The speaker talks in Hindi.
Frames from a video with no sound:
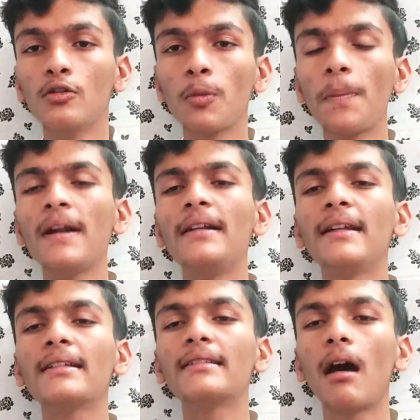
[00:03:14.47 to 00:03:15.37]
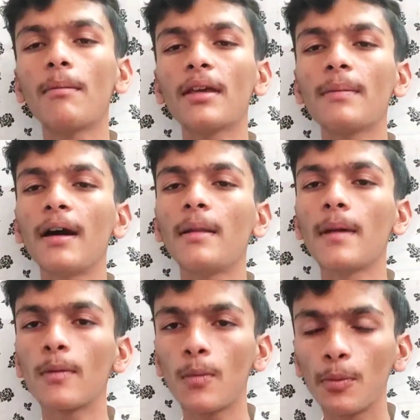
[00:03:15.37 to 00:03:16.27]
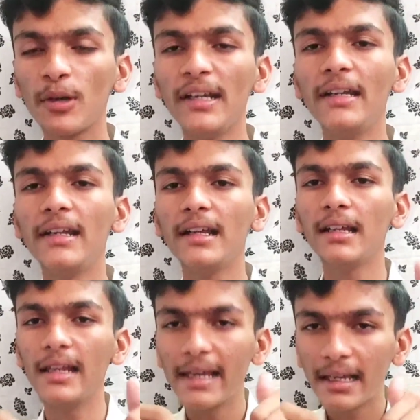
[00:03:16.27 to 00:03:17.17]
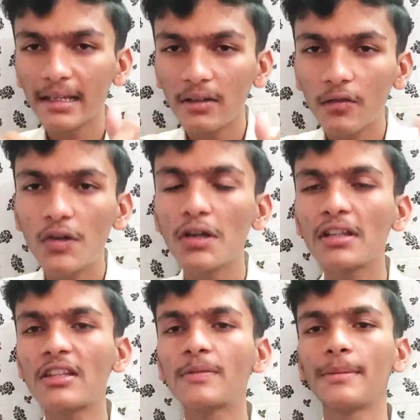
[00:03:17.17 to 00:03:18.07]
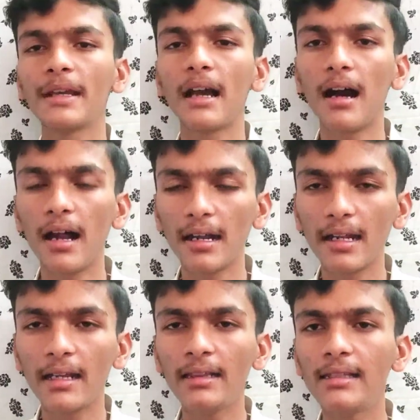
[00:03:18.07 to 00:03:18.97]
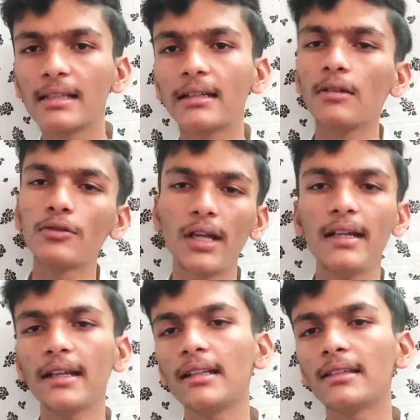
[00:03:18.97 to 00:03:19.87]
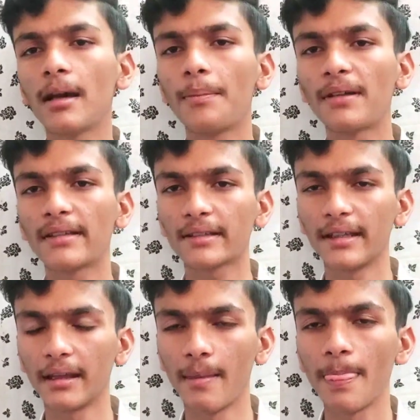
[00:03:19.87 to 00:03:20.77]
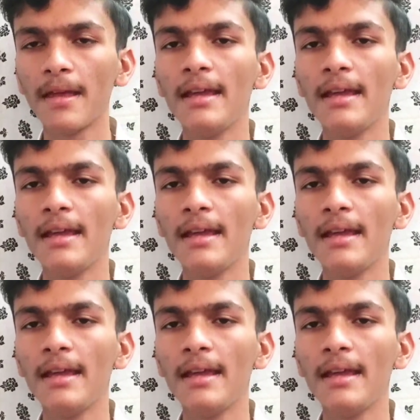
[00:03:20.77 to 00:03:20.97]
सुपर हंड्रेड एग्जाम के बारे में आपको पूरी डिटेल एक वीडियो डिस्क्रिप्शन में एक आर्टिकल दिया जा रहा है उस आर्टिकल से आप पढ़ सकते हैं